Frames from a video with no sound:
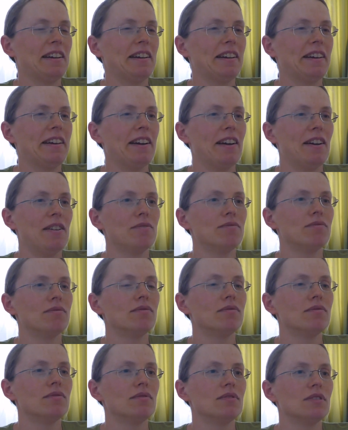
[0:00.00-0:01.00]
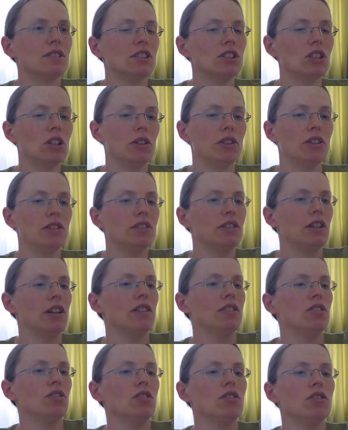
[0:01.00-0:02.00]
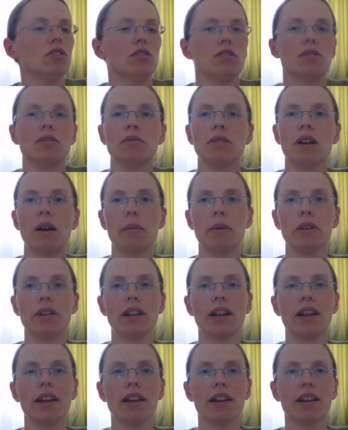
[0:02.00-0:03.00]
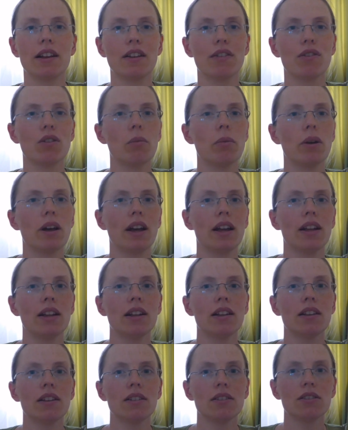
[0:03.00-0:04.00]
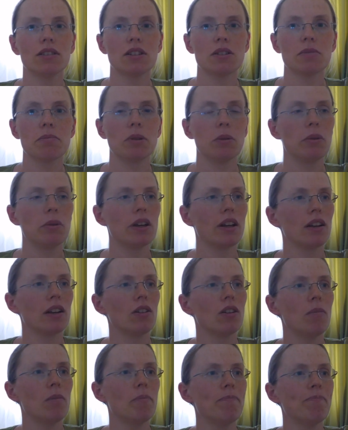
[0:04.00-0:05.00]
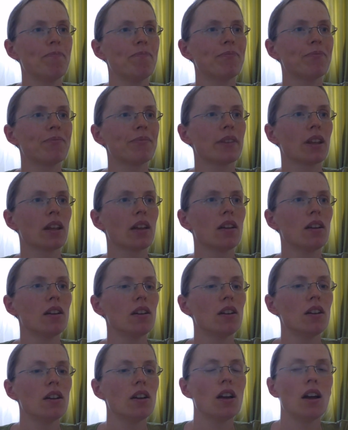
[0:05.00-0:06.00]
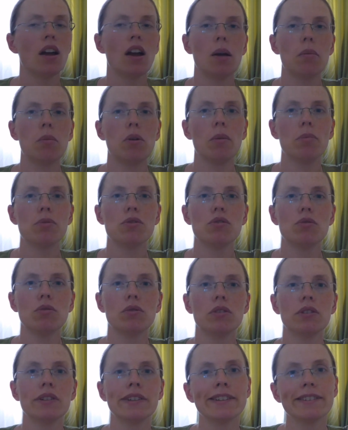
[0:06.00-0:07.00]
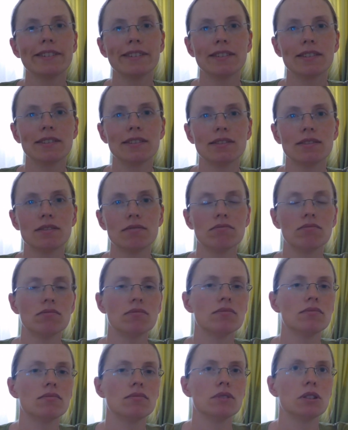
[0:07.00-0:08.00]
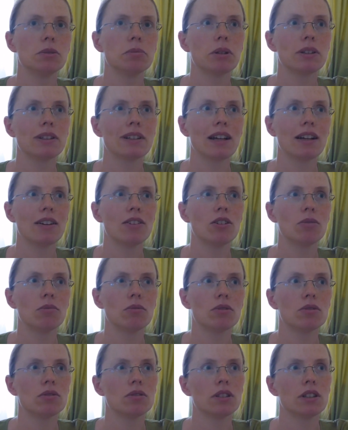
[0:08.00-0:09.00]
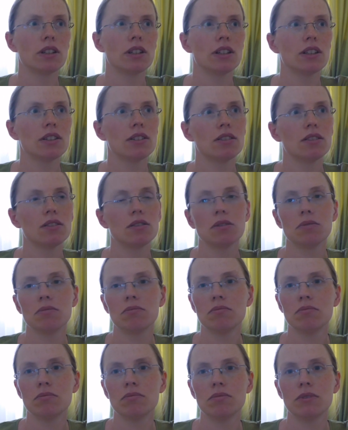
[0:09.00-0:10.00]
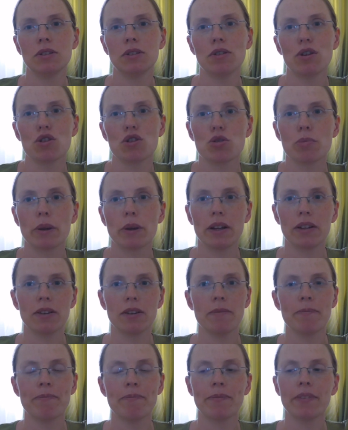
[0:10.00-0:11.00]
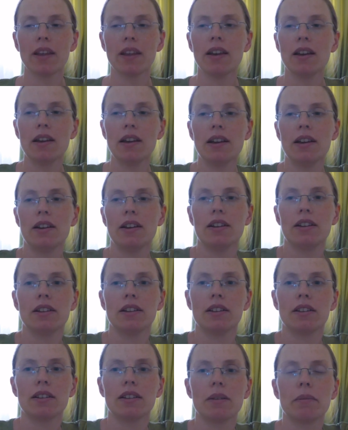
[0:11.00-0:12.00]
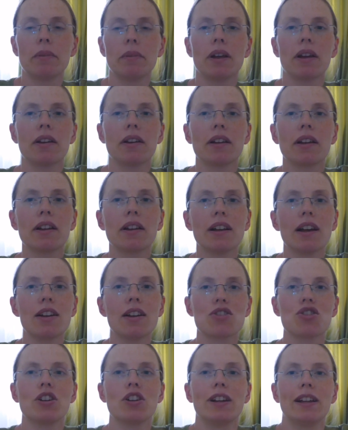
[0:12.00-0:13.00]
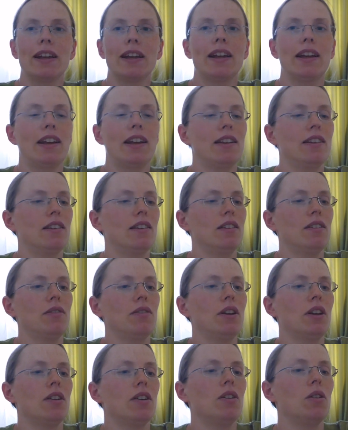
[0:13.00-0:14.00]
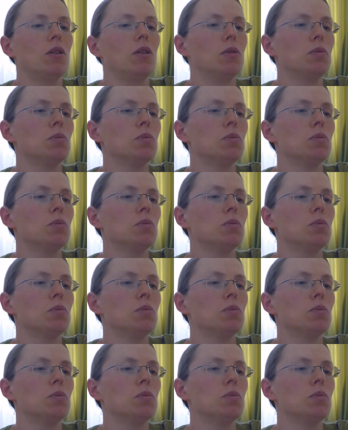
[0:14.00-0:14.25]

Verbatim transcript: Ja, so, dann sonst habe ich, denke ich, alles vorbereitet und das Baby kann kommen. Aber ob es nun in ein paar Tagen kommt oder erst eine Woche später, das haben die anderen Kinder alles schon hingekriegt, deswegen, äh, ja,